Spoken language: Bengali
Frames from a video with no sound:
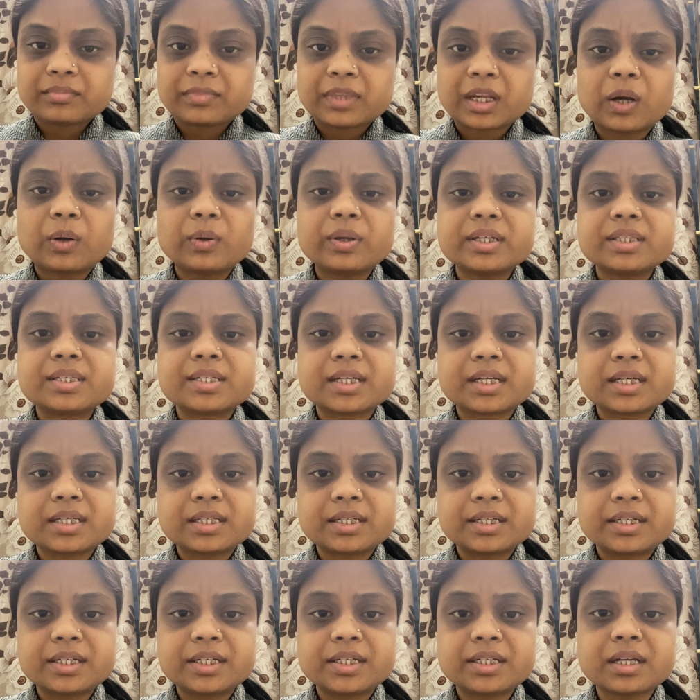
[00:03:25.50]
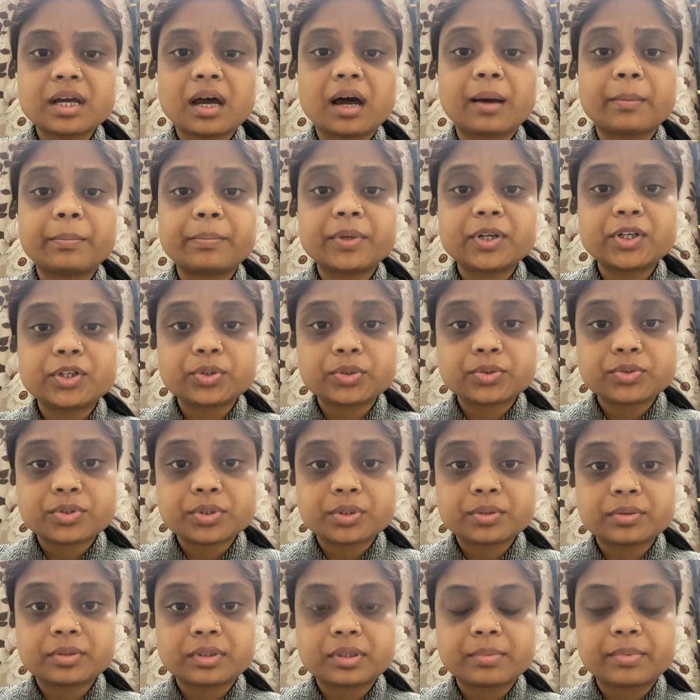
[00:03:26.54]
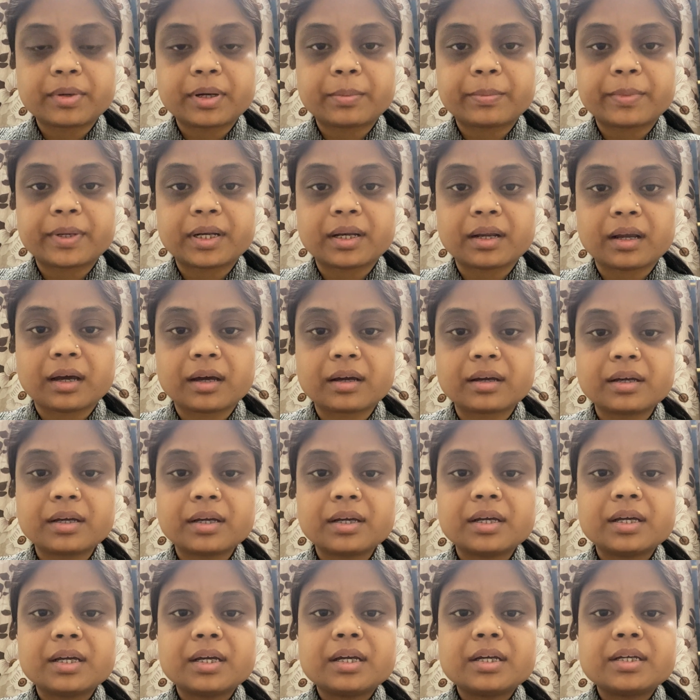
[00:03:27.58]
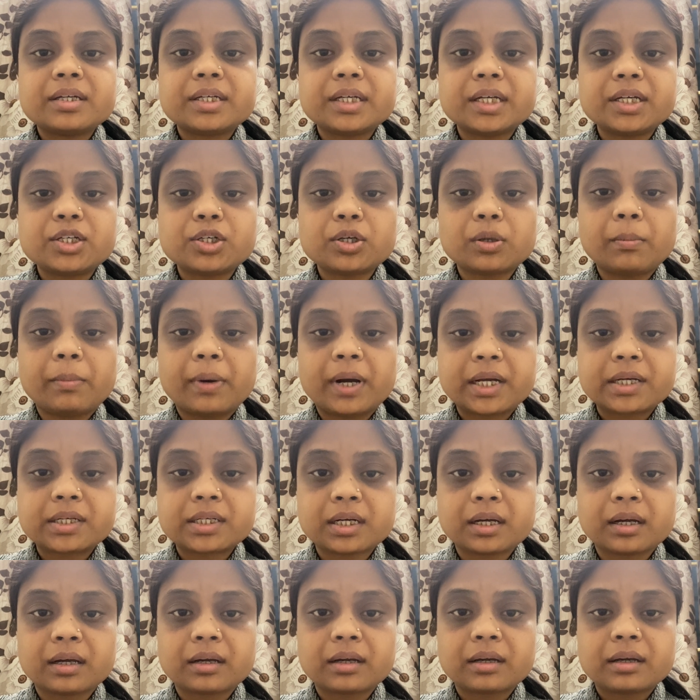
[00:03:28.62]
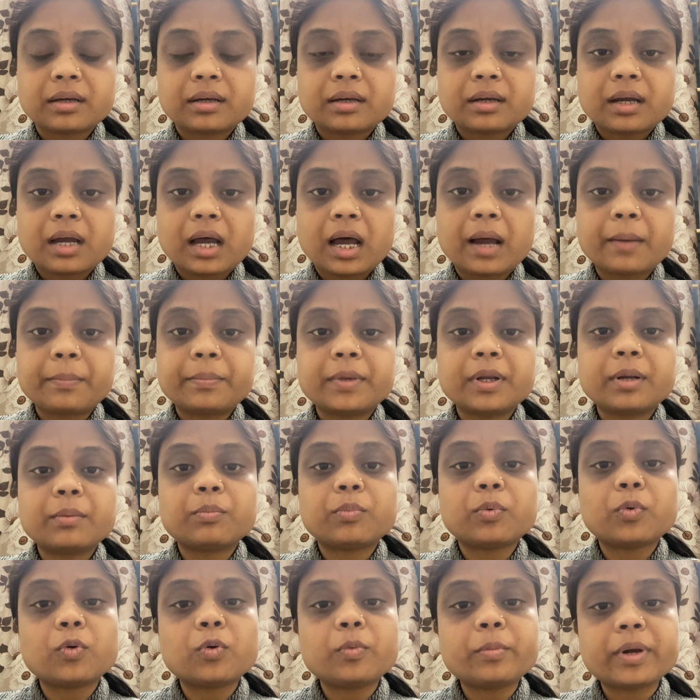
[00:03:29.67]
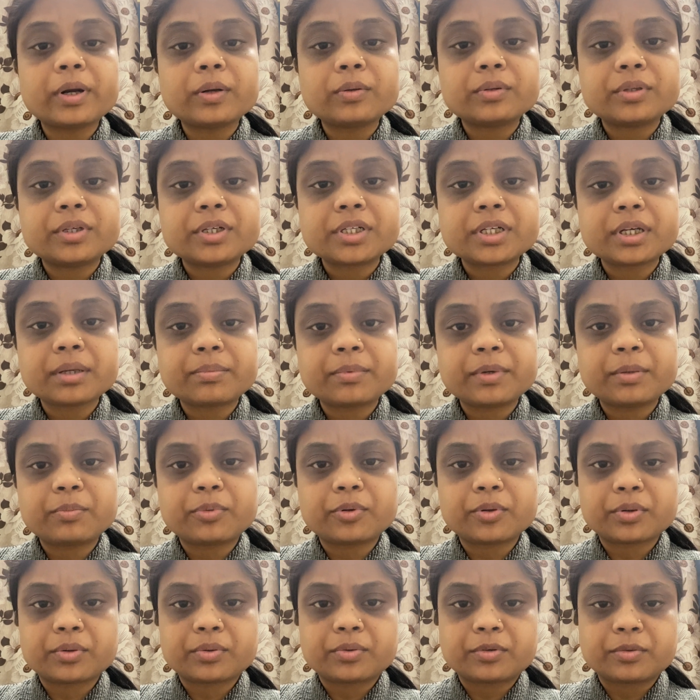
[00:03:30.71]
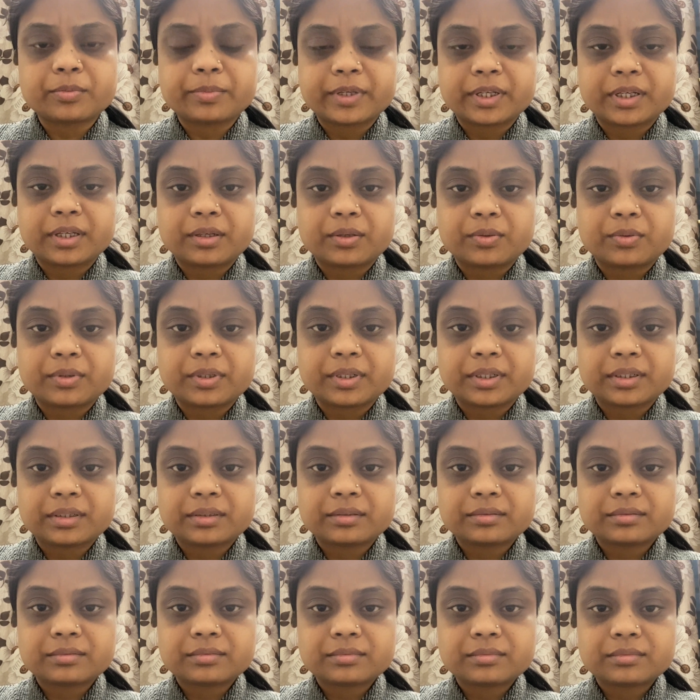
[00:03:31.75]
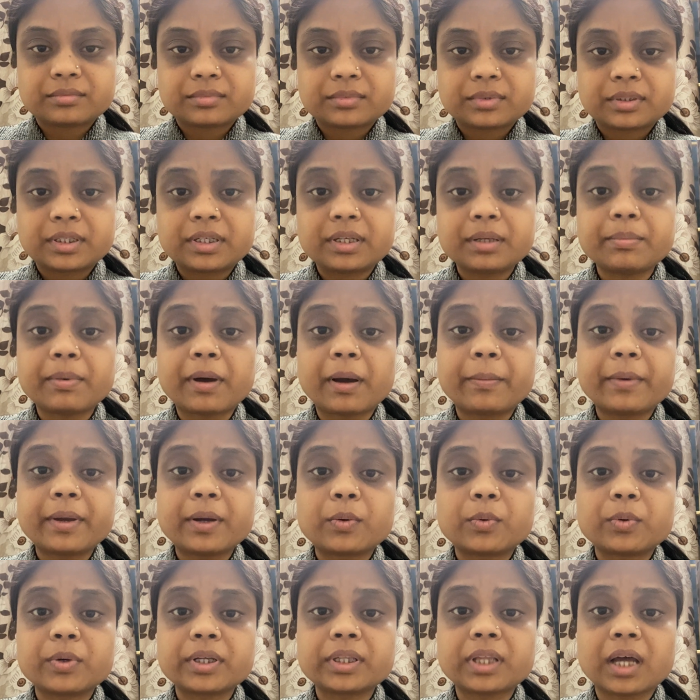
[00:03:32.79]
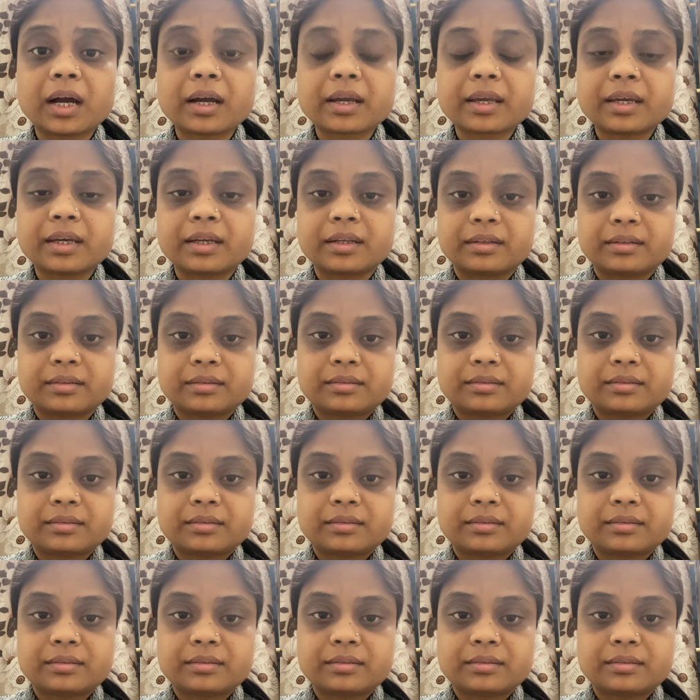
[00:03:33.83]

তাহলে যে জিনিসটা আপনি সহ্য করতে পারবেন না সেই সব ভাষা আপনার বৌমার উদ্দেশ্যে আপনি প্রয়োগ করবেন কি করে কিভাবে করে থাকেন